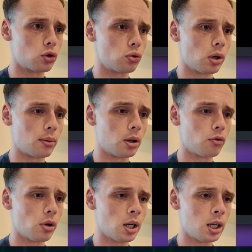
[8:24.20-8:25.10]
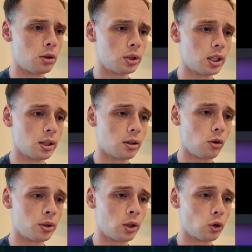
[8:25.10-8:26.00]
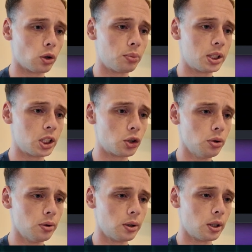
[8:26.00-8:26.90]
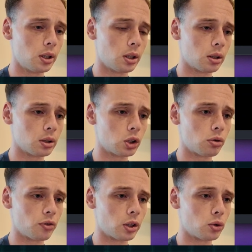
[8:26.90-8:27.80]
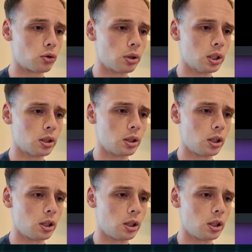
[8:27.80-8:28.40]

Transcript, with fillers: jouable. Voilà, ok, on a notre petit jeu. bien, je vais faire rejouer.